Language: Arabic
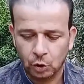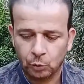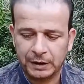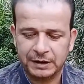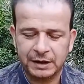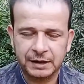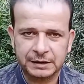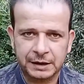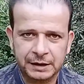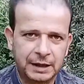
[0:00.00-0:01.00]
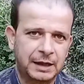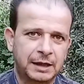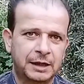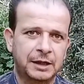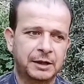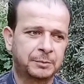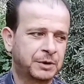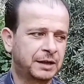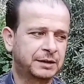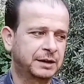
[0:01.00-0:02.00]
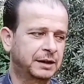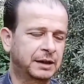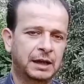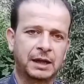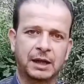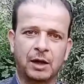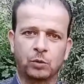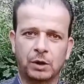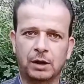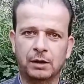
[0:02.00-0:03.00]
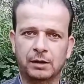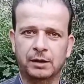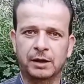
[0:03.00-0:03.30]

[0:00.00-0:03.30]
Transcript: وبعدين هي الطريقه بتعطي للاوراق